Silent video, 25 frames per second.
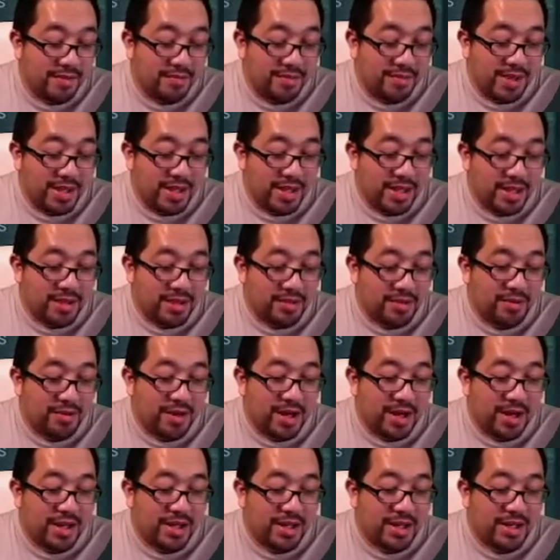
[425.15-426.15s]
มีแต่ตัว
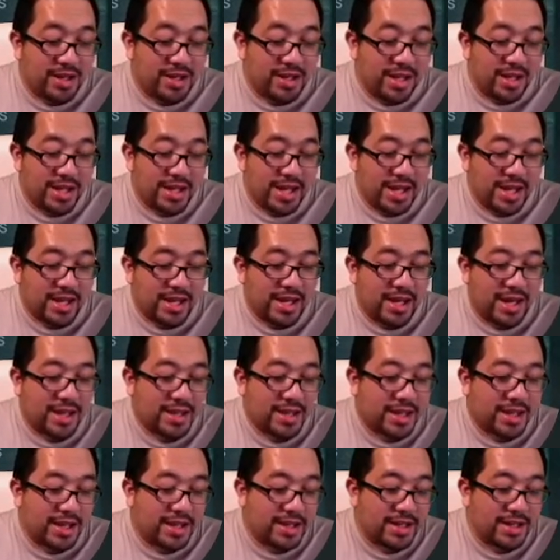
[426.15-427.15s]
เนียนๆ ทั้งนั้น
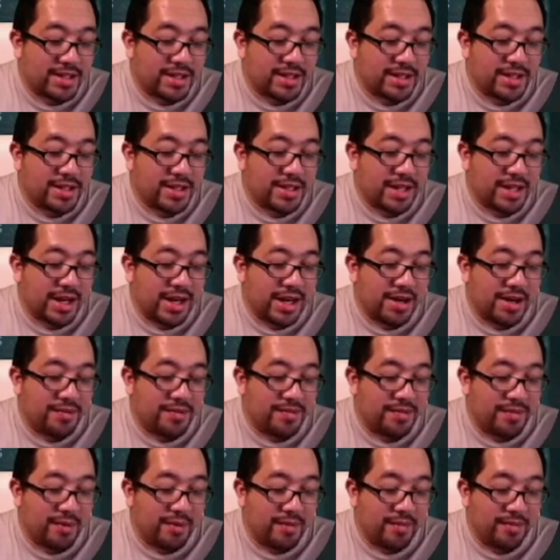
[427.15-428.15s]
แต่คือซึ่งจริงแล้ว
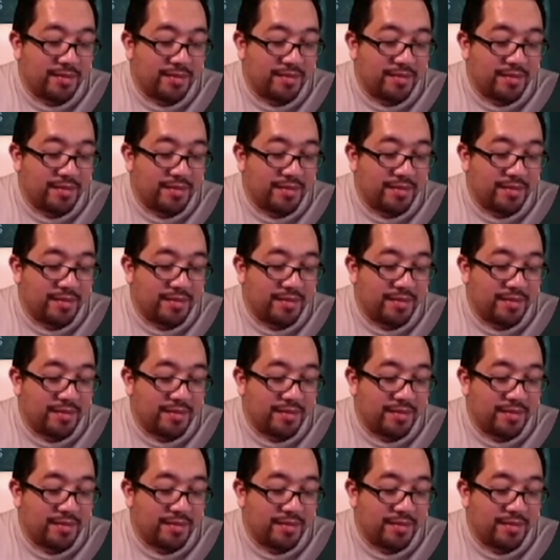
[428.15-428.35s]
ผม